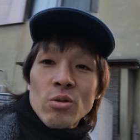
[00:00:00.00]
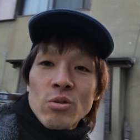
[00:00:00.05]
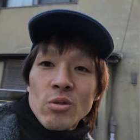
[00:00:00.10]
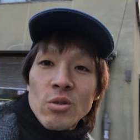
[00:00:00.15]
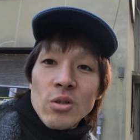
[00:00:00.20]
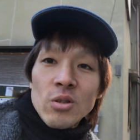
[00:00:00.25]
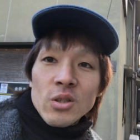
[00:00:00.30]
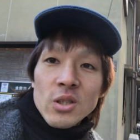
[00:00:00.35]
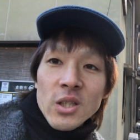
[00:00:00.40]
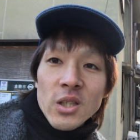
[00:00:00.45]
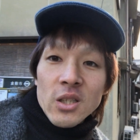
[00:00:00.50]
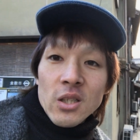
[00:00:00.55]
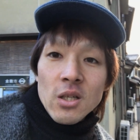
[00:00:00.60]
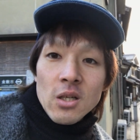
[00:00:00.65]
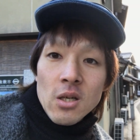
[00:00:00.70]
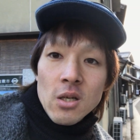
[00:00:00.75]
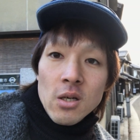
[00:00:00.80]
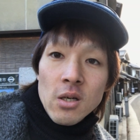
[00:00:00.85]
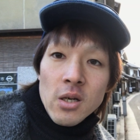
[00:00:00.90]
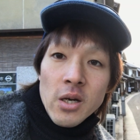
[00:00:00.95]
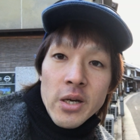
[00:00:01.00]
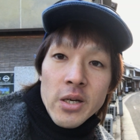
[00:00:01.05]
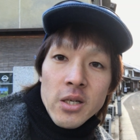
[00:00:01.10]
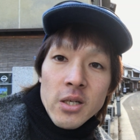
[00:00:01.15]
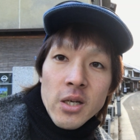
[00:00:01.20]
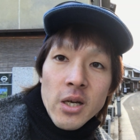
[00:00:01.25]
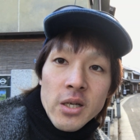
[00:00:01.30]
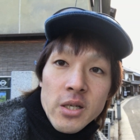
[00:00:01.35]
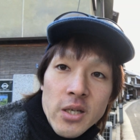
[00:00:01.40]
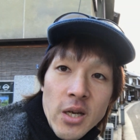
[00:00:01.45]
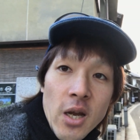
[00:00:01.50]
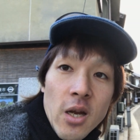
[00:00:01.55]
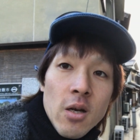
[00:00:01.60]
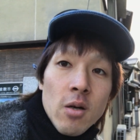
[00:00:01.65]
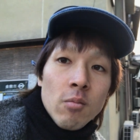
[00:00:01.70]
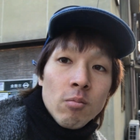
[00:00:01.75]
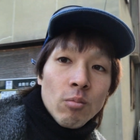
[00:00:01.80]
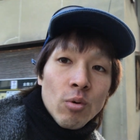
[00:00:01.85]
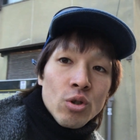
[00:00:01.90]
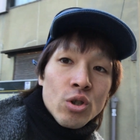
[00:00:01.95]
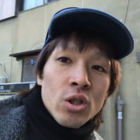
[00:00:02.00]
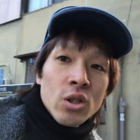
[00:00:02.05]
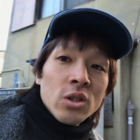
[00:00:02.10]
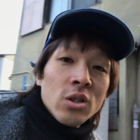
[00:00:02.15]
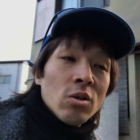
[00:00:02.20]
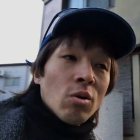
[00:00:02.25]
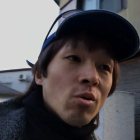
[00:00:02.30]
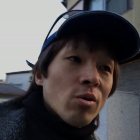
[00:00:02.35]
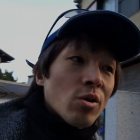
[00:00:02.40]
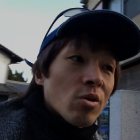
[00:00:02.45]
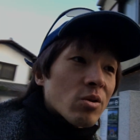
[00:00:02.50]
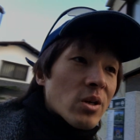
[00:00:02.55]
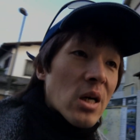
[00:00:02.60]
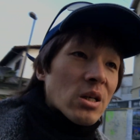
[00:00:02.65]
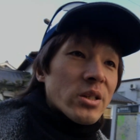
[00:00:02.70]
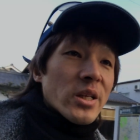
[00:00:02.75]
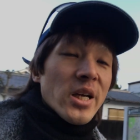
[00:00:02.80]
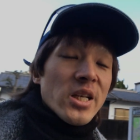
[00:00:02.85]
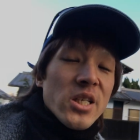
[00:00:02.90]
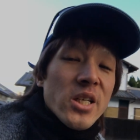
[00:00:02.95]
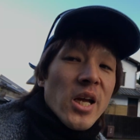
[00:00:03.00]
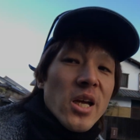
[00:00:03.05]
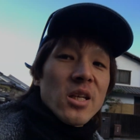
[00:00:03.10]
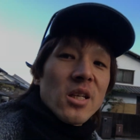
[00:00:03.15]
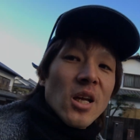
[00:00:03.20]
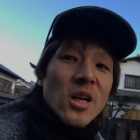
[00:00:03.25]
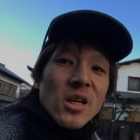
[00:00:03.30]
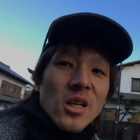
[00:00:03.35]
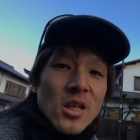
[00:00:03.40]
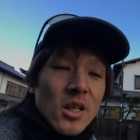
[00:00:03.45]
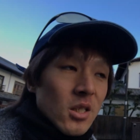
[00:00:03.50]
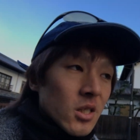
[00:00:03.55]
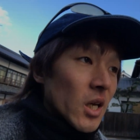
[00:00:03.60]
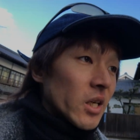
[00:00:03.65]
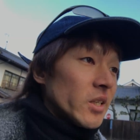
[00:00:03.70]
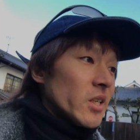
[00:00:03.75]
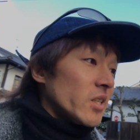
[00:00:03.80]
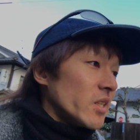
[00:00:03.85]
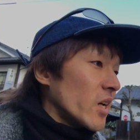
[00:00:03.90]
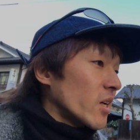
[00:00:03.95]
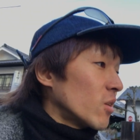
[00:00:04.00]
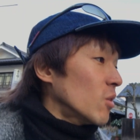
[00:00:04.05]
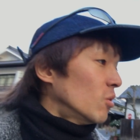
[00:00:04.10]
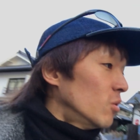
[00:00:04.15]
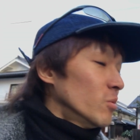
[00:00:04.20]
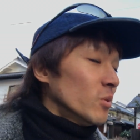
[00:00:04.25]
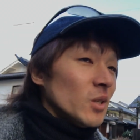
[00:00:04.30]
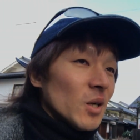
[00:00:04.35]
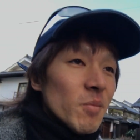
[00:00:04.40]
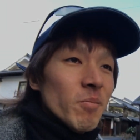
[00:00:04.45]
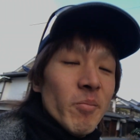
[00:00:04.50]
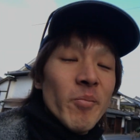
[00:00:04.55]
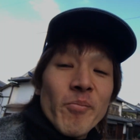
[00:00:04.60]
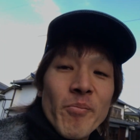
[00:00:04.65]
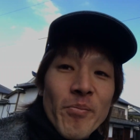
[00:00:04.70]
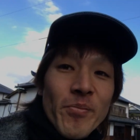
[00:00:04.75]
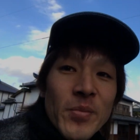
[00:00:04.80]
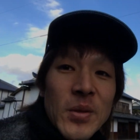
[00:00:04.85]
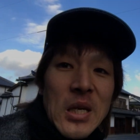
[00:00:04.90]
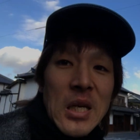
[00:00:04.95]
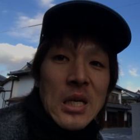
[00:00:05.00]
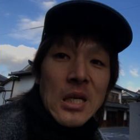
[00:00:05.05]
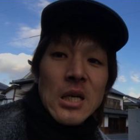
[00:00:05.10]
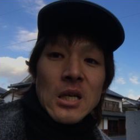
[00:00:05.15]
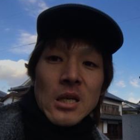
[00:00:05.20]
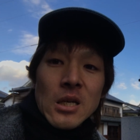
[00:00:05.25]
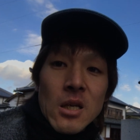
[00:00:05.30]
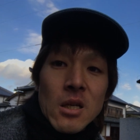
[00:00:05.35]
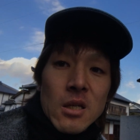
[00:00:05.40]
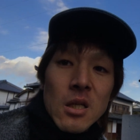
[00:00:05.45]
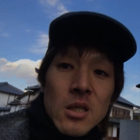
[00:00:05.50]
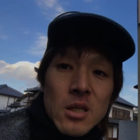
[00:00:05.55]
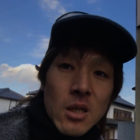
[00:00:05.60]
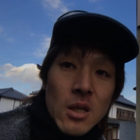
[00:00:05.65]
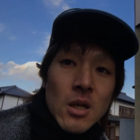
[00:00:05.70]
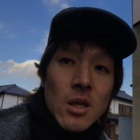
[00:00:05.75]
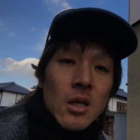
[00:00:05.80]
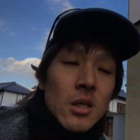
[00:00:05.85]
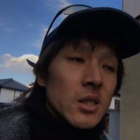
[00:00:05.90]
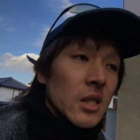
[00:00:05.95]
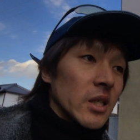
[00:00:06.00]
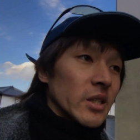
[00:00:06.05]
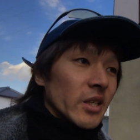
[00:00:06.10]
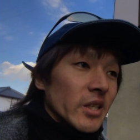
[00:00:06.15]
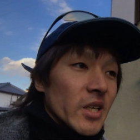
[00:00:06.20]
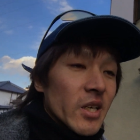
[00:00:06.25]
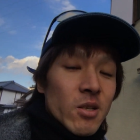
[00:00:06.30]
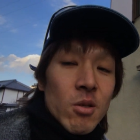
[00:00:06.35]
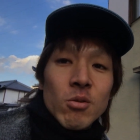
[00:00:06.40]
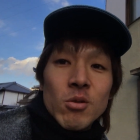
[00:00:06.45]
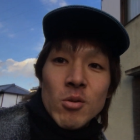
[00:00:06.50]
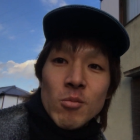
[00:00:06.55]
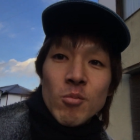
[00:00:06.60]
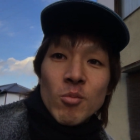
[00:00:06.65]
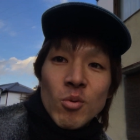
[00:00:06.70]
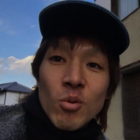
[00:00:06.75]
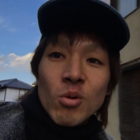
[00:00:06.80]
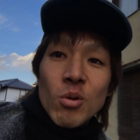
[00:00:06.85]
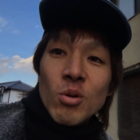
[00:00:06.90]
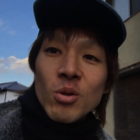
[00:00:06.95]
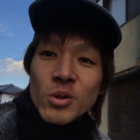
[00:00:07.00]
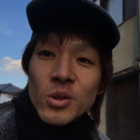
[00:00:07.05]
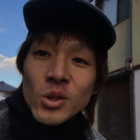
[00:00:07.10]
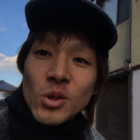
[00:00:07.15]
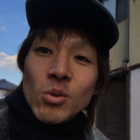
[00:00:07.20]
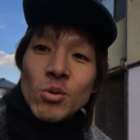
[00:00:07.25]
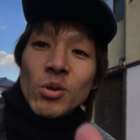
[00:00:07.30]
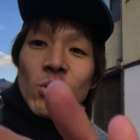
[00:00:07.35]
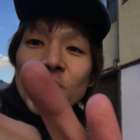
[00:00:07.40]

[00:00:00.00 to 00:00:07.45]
るねもし容量拡大したいんやったら残念だけどうん残念だけどもう有